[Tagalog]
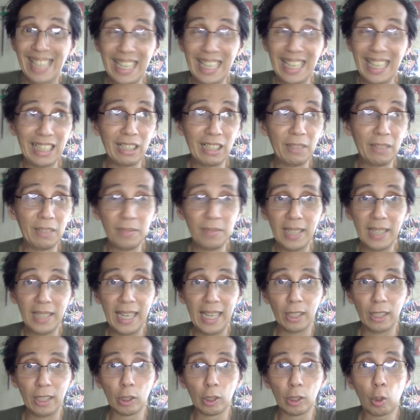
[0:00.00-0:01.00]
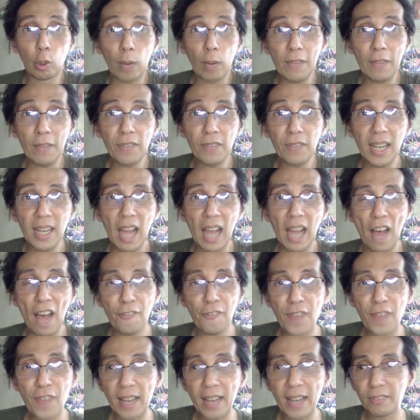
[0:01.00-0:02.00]
it'll it'll gravely
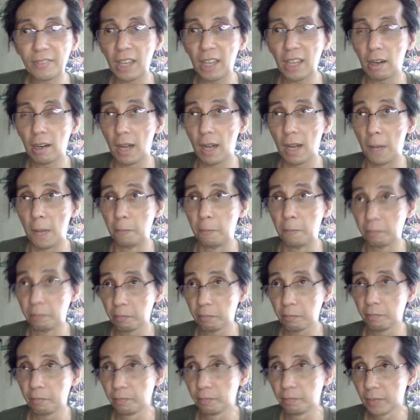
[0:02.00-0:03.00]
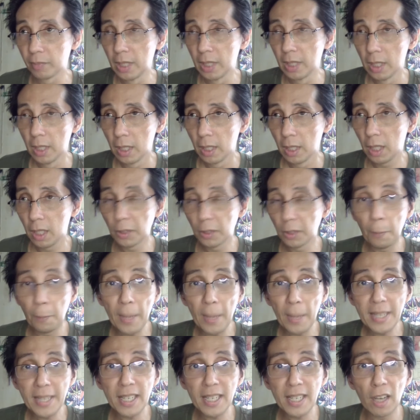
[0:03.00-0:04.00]
affect their um uh, the
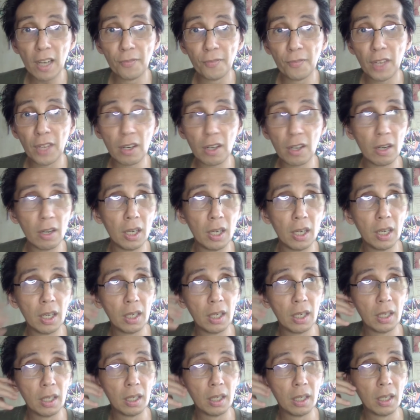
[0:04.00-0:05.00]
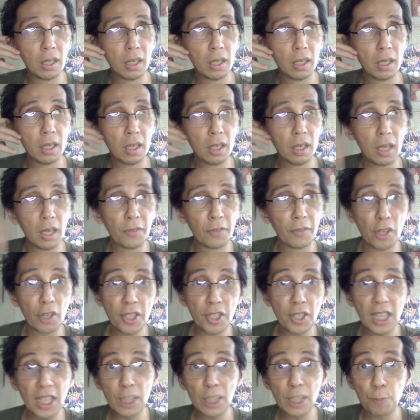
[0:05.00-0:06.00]
pacing of their uh, of
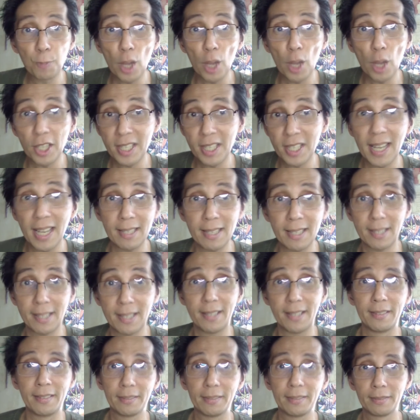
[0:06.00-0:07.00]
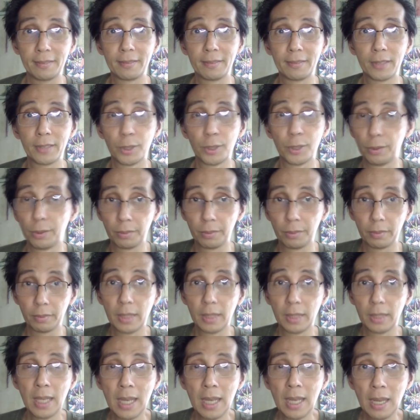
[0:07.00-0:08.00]
their sales processes. So
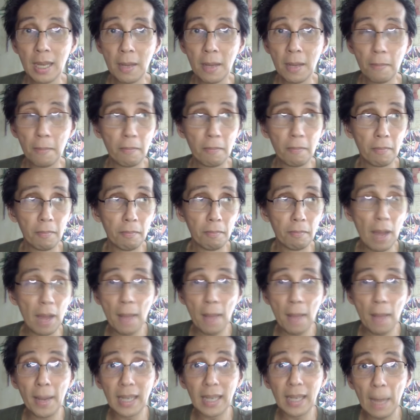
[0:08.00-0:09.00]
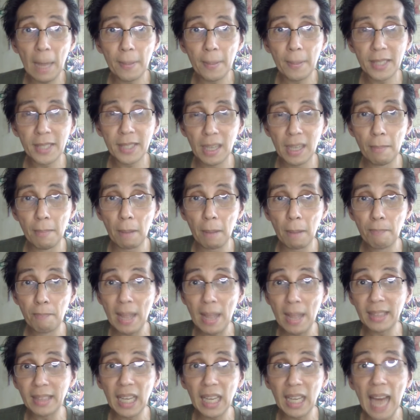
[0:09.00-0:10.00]
baka mahirapan sila
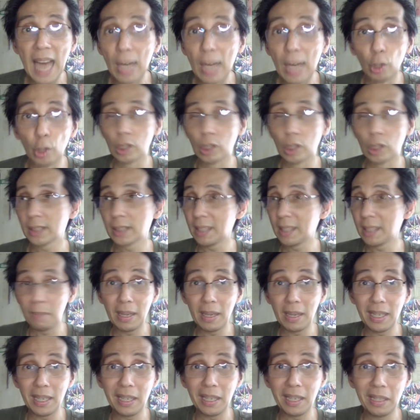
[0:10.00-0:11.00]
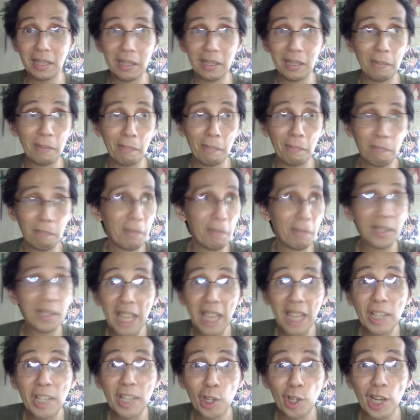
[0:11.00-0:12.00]
magbenta lalo kasi may
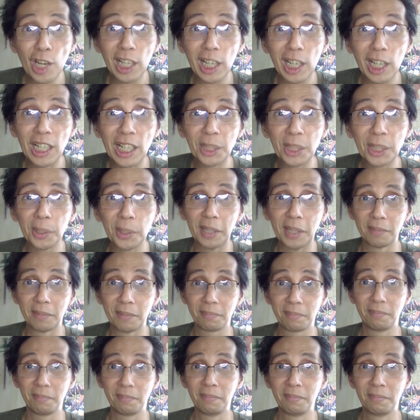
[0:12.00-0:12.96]
may danger na ganito eh.